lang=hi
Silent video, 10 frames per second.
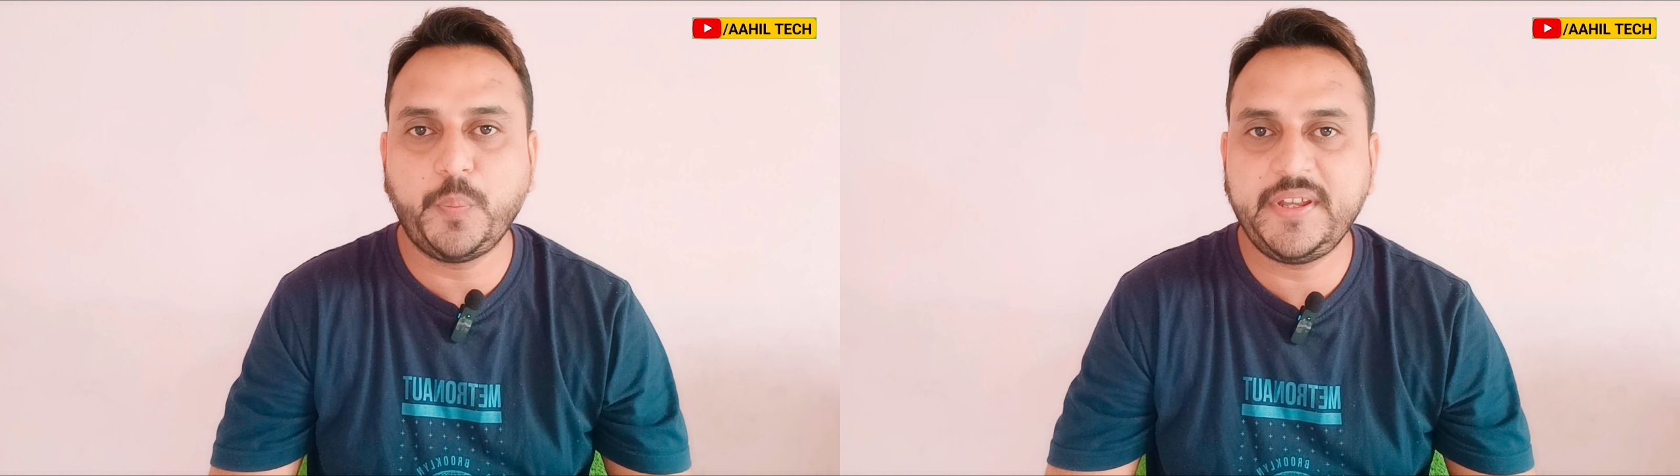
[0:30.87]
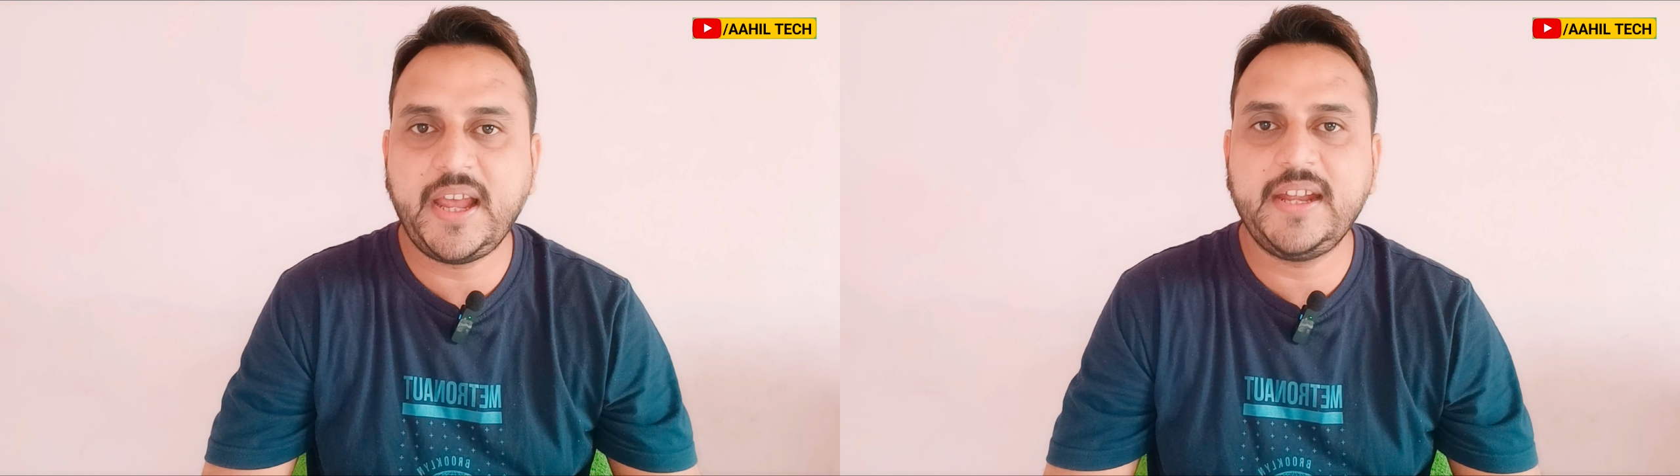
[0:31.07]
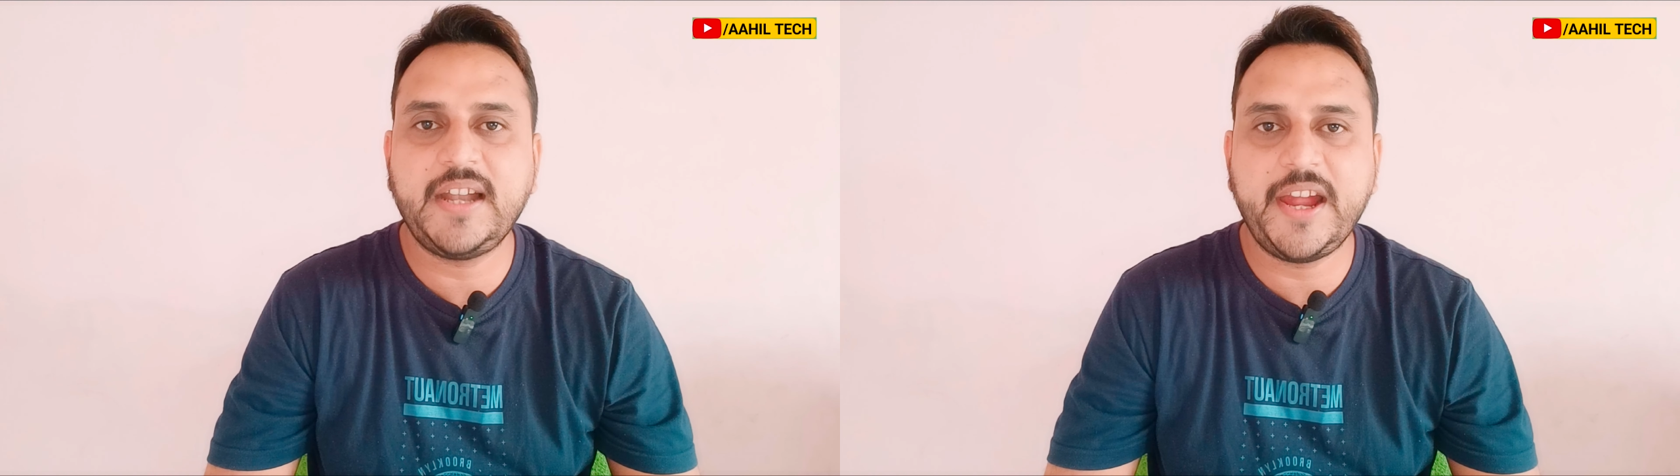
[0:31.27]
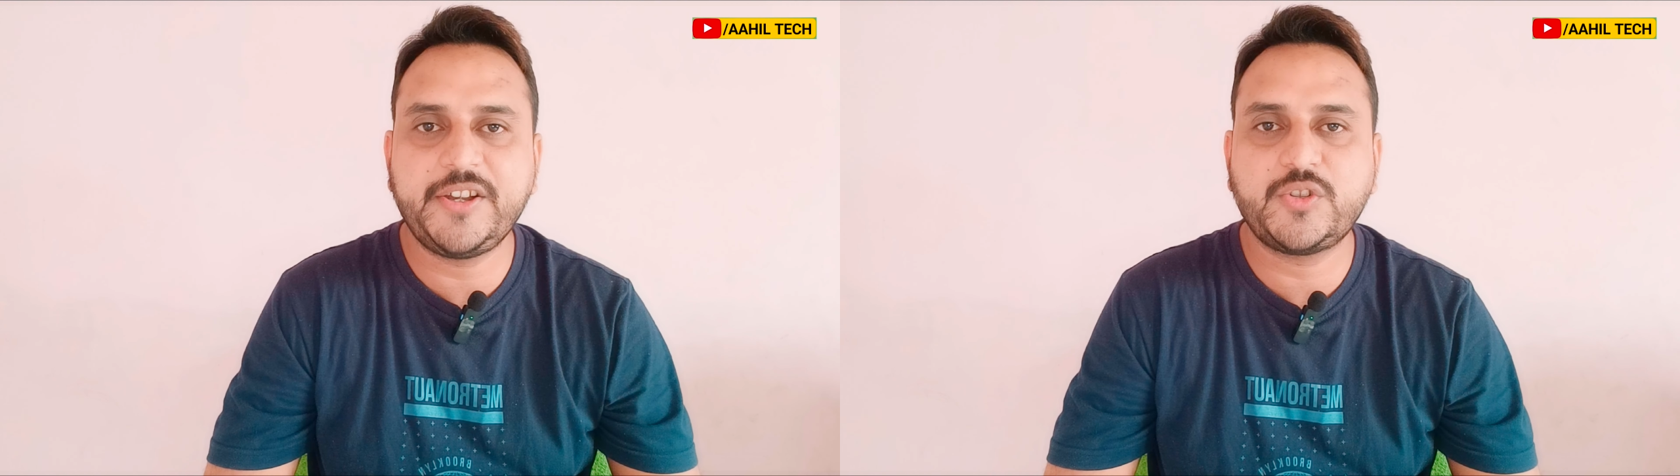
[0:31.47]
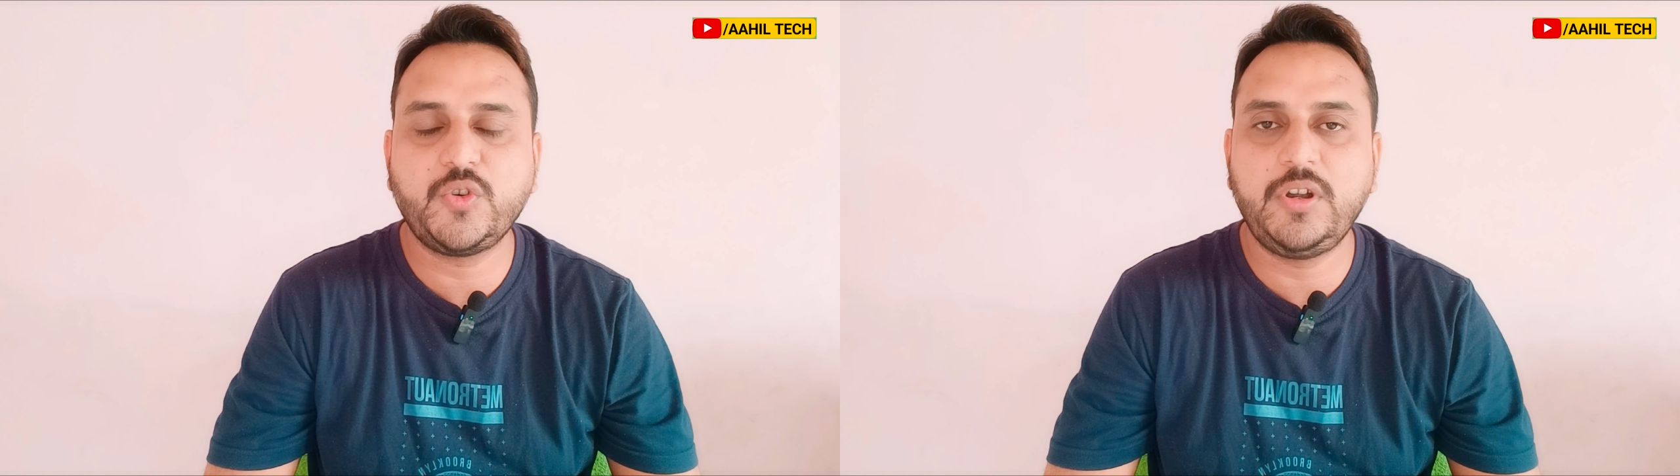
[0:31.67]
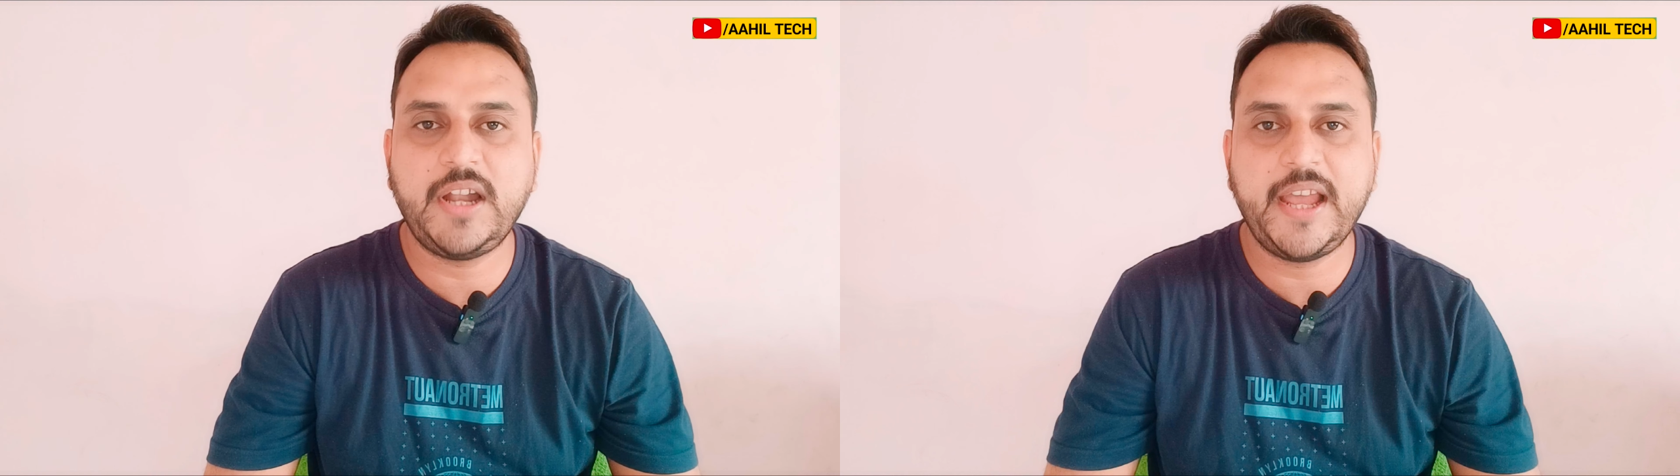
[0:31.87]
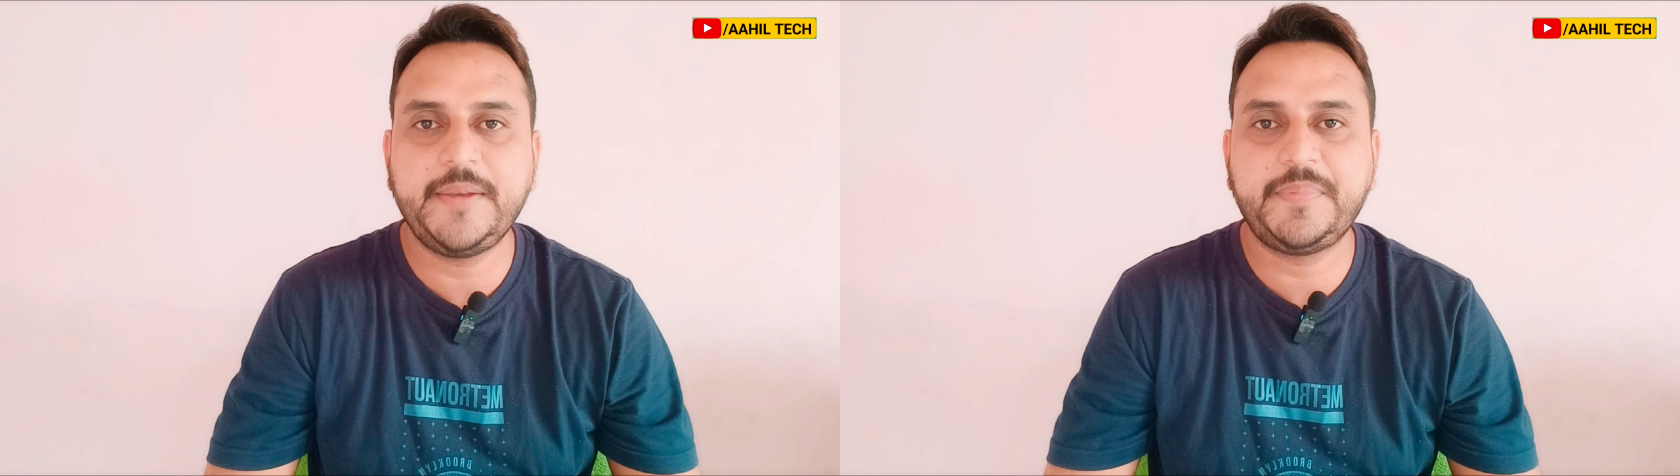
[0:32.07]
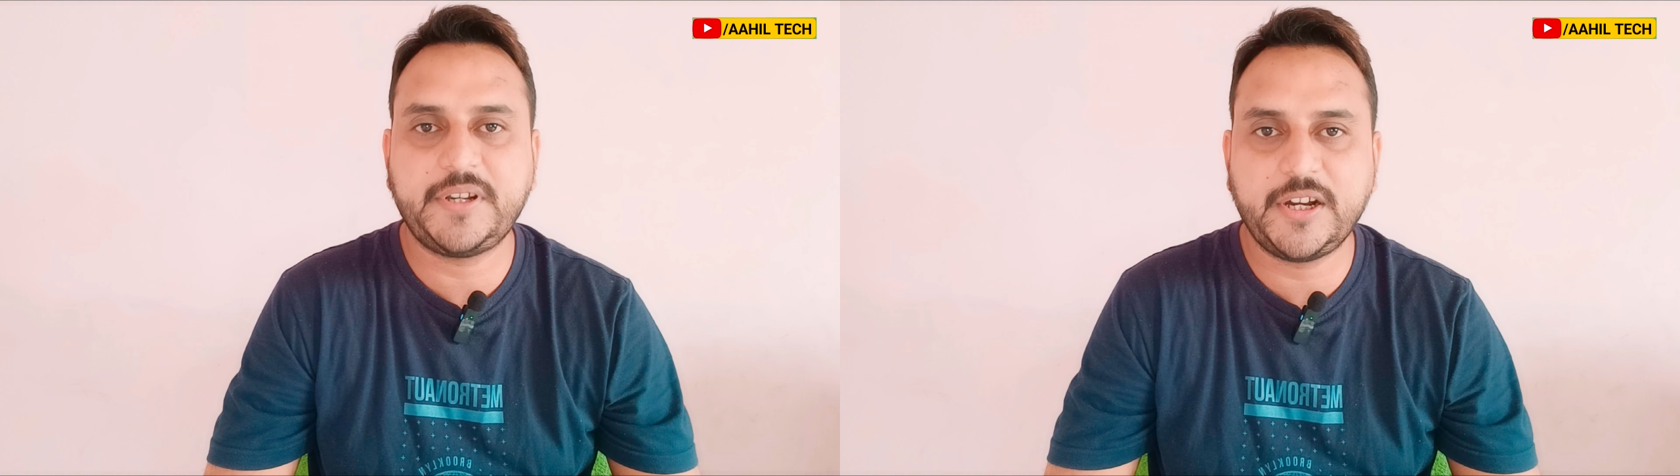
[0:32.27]
यूपीआई लाइट को
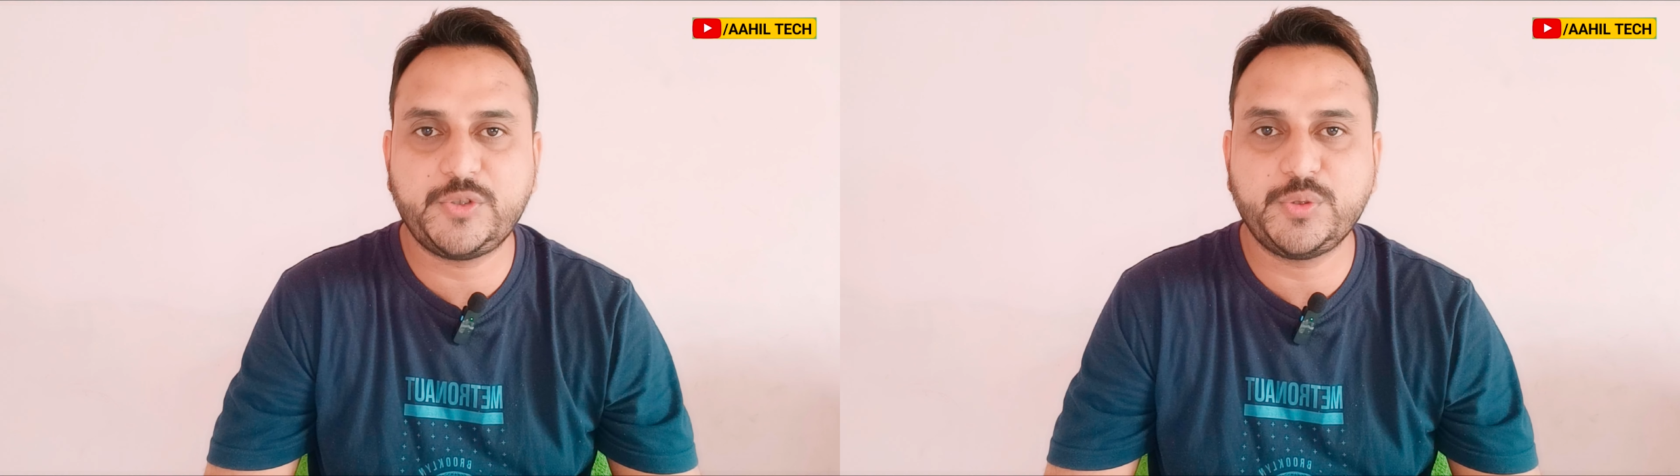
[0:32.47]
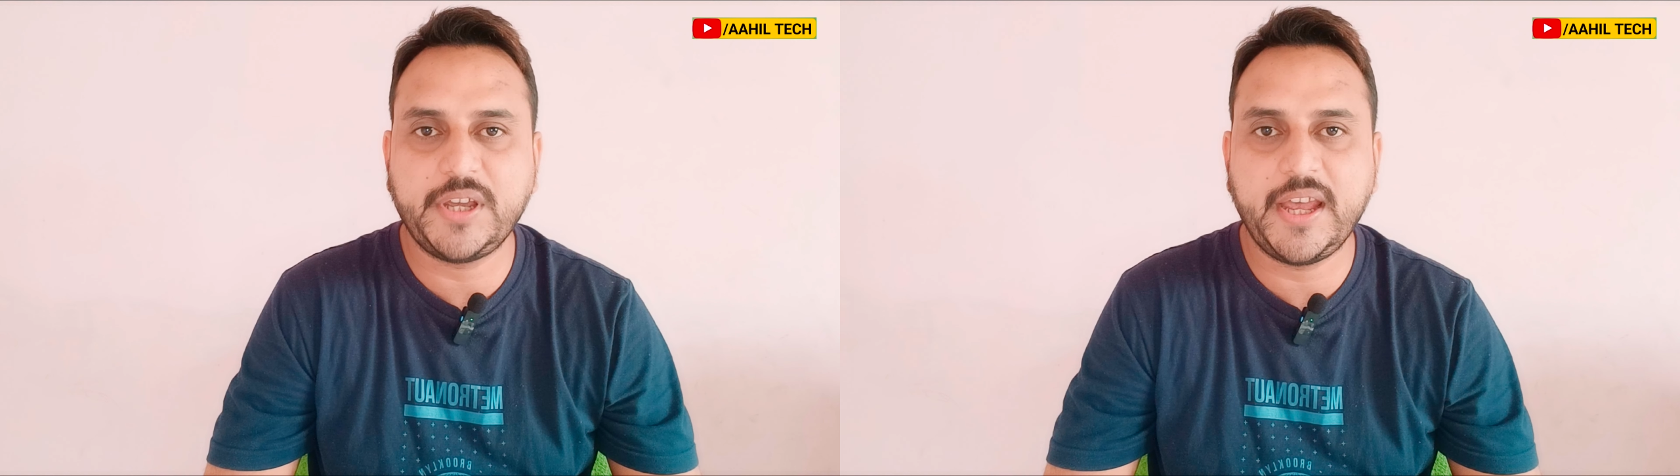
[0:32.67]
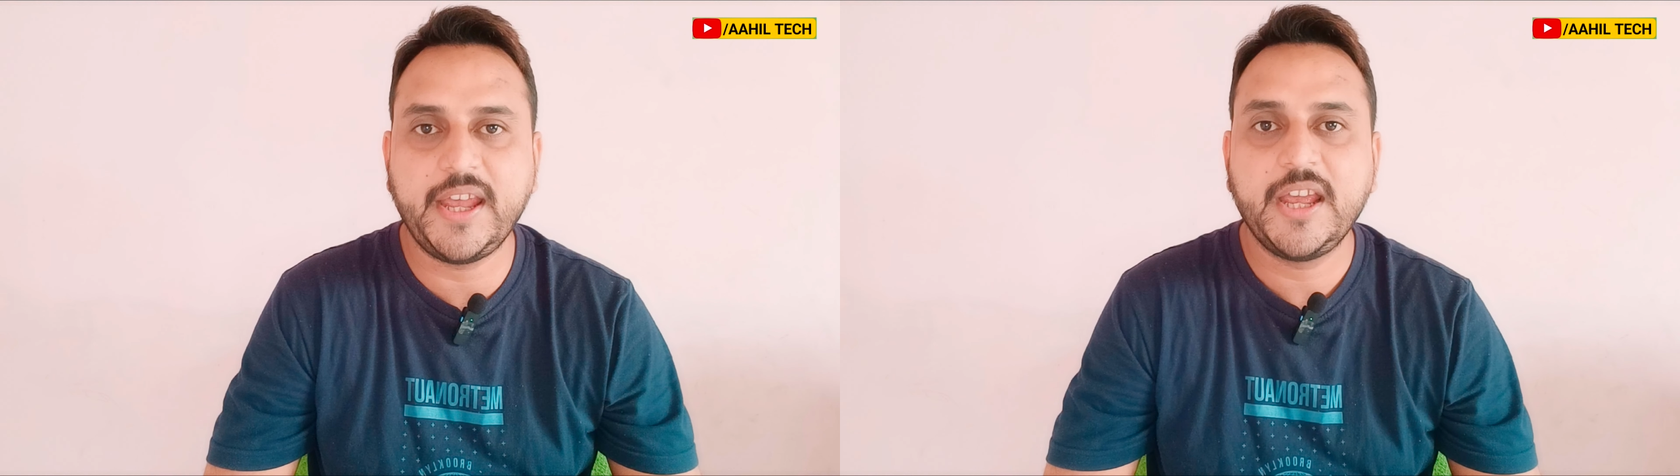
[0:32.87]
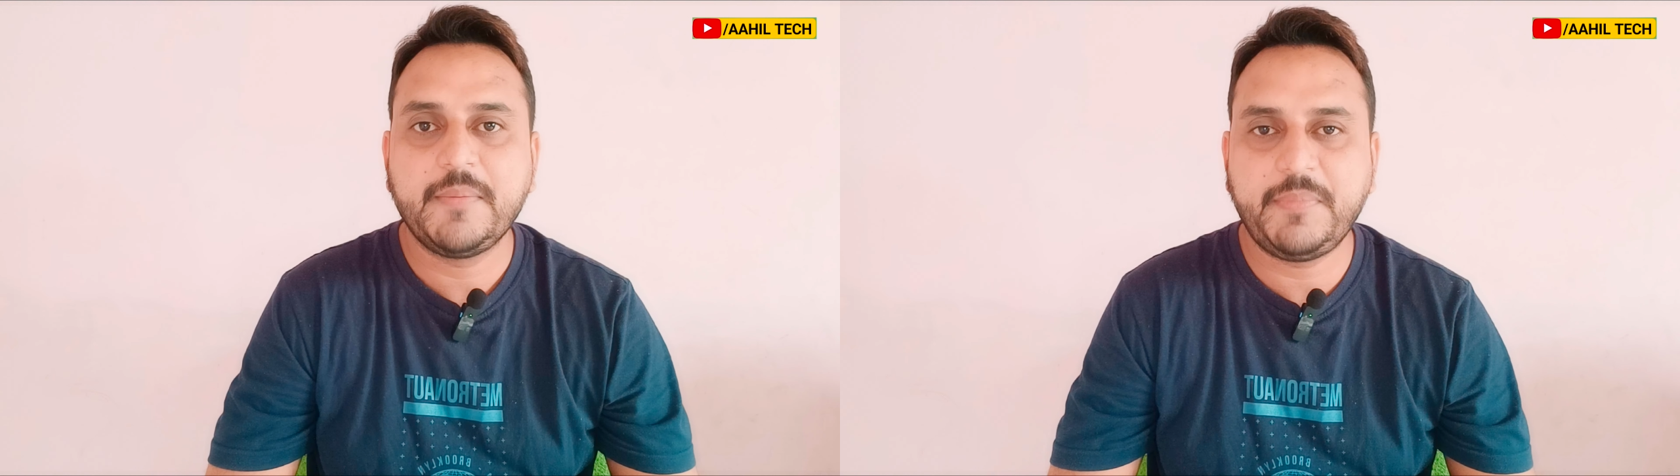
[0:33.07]
लाइव कर चुके हैं है